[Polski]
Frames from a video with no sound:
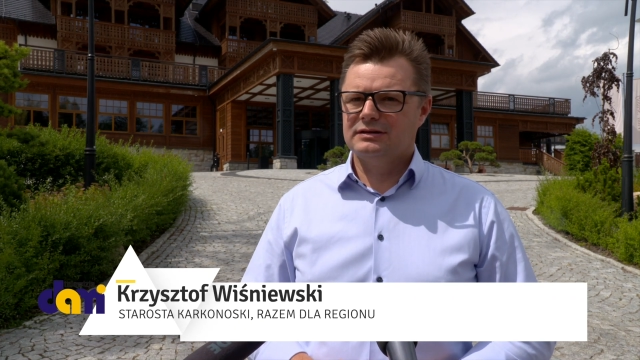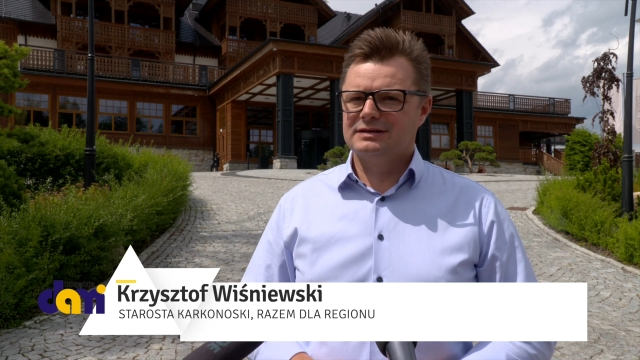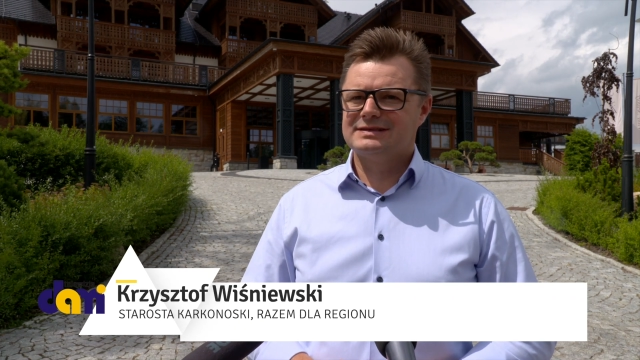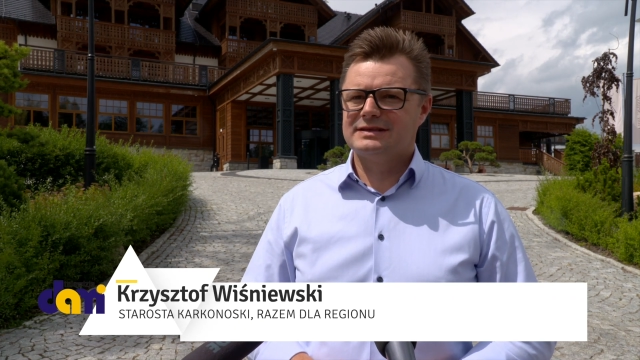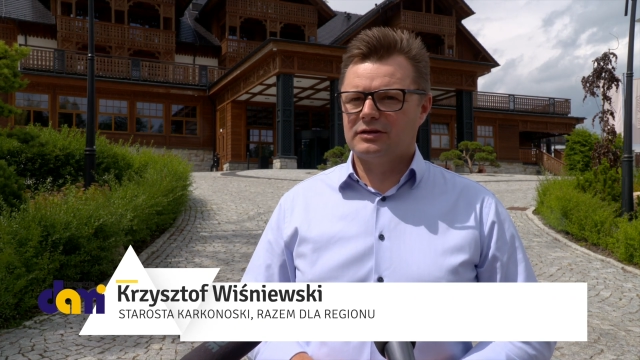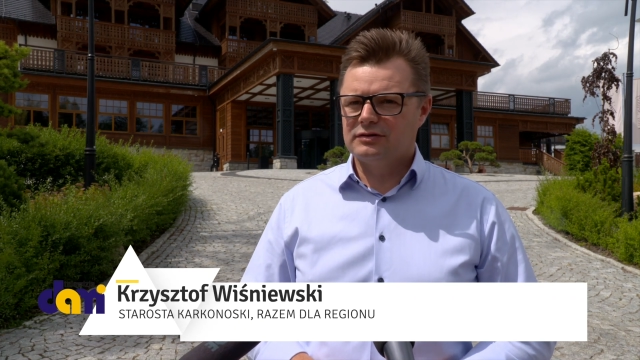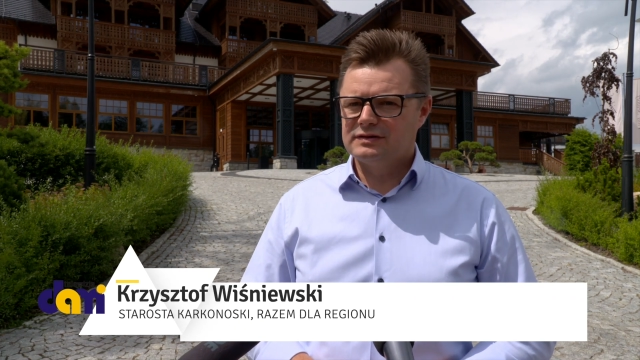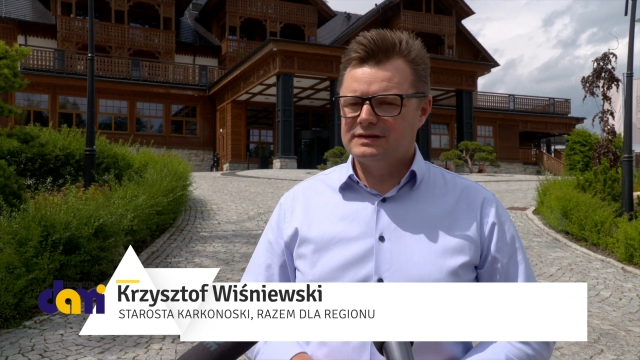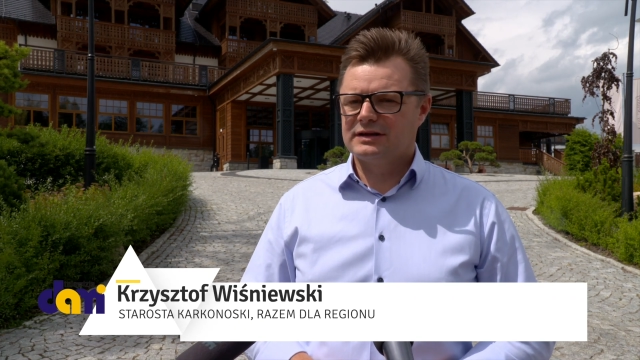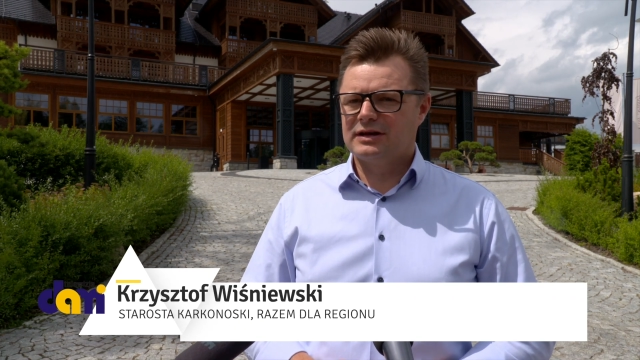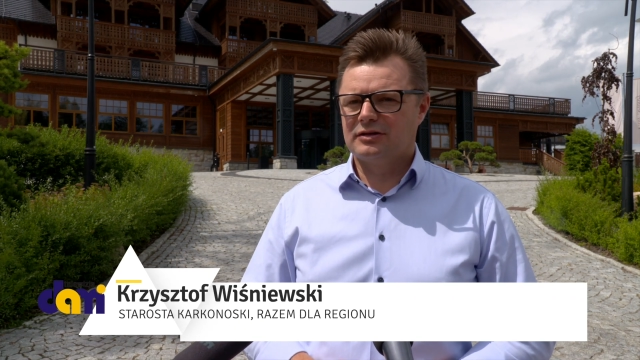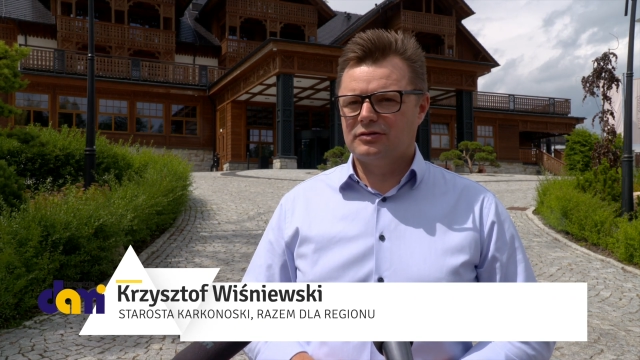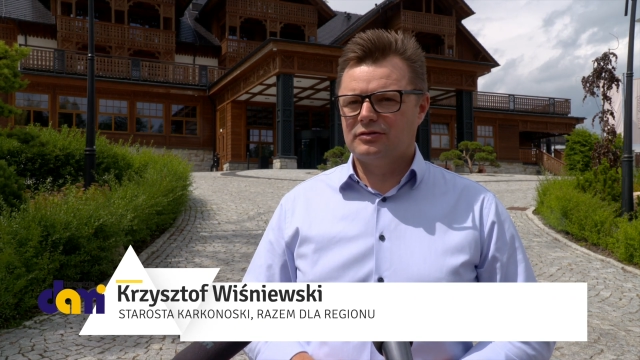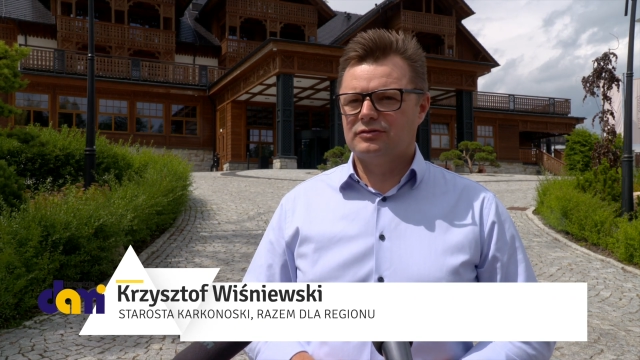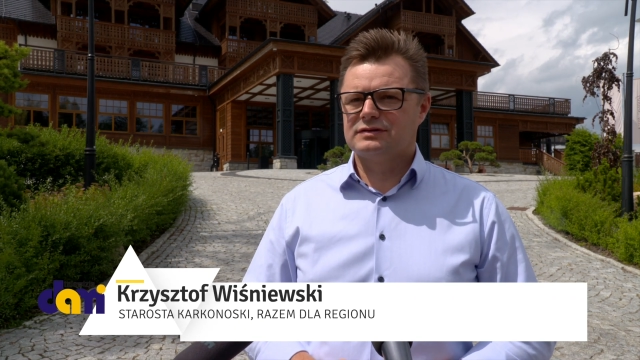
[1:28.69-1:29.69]
y, Starosty
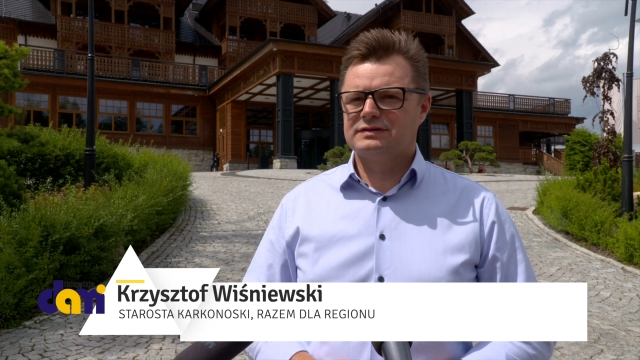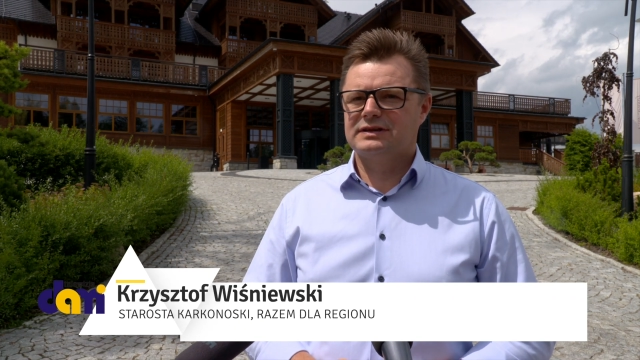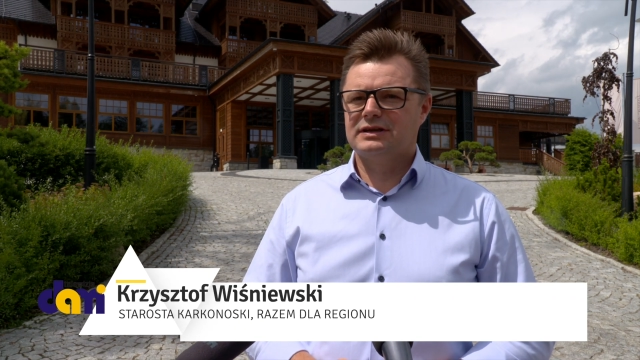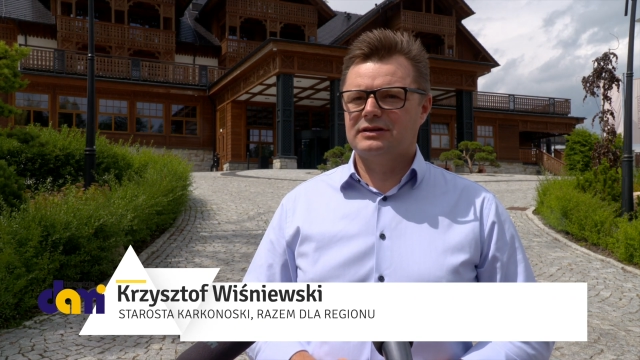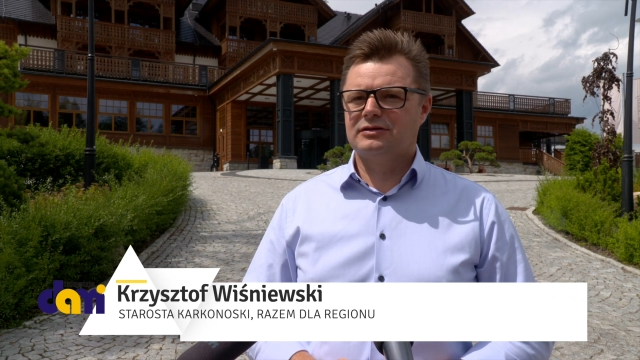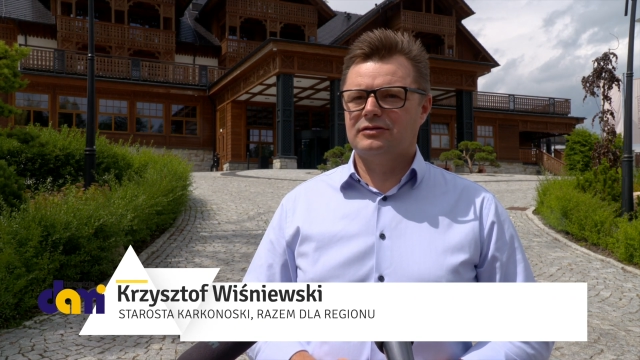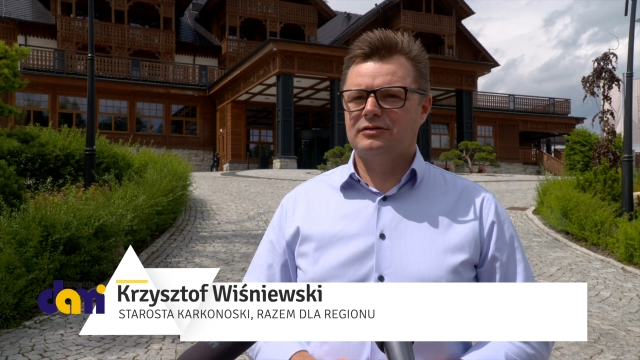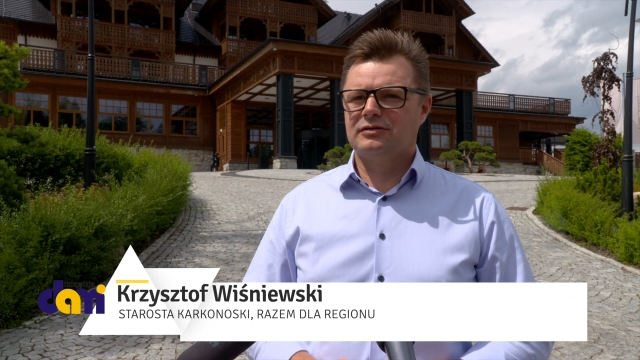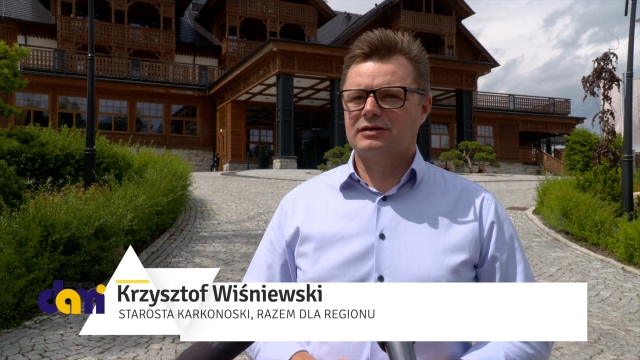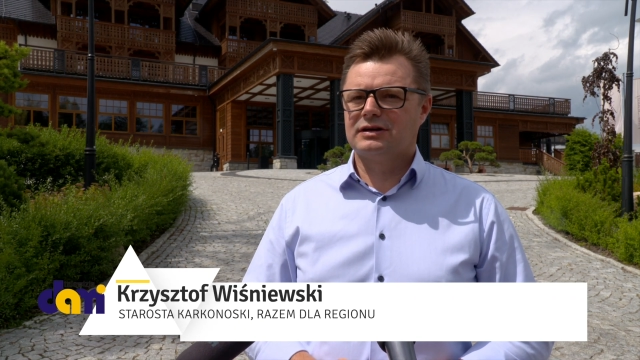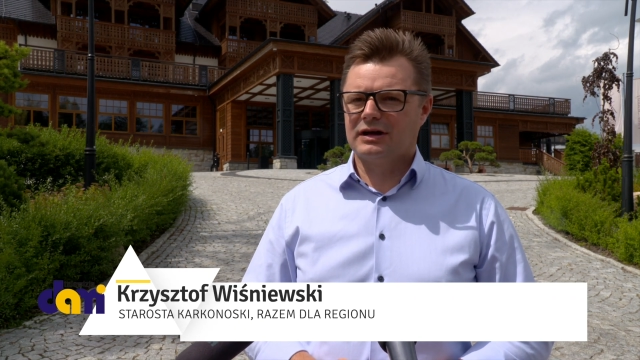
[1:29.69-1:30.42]
Karkonoskiego